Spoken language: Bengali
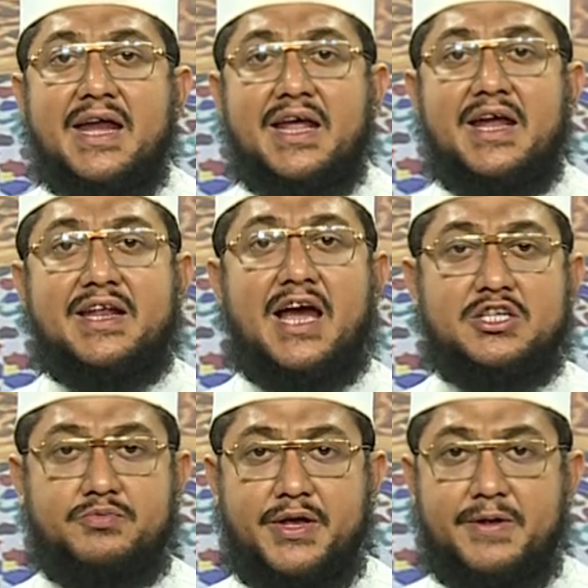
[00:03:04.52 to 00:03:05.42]
হেঁটে হেঁটে
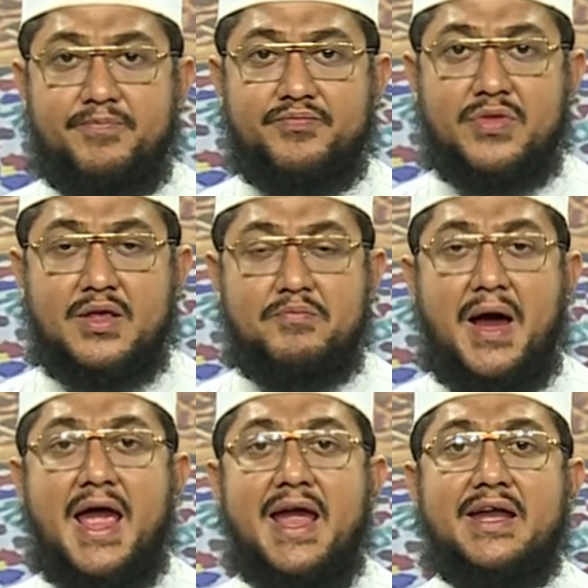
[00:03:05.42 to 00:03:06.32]
আসবে
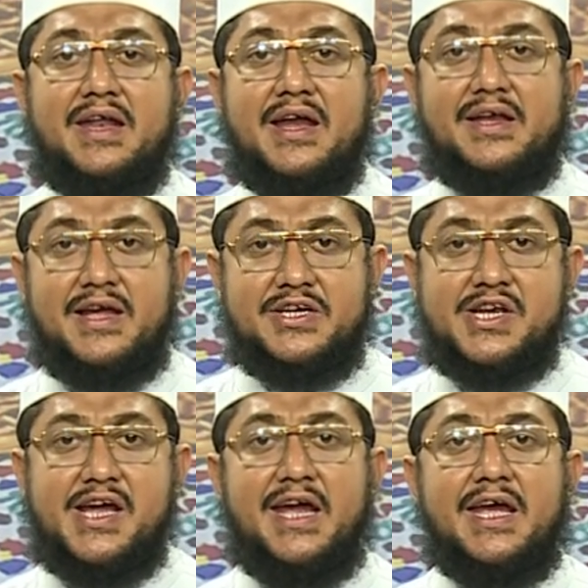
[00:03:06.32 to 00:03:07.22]
পায়ে হেঁটে হেঁটে এসে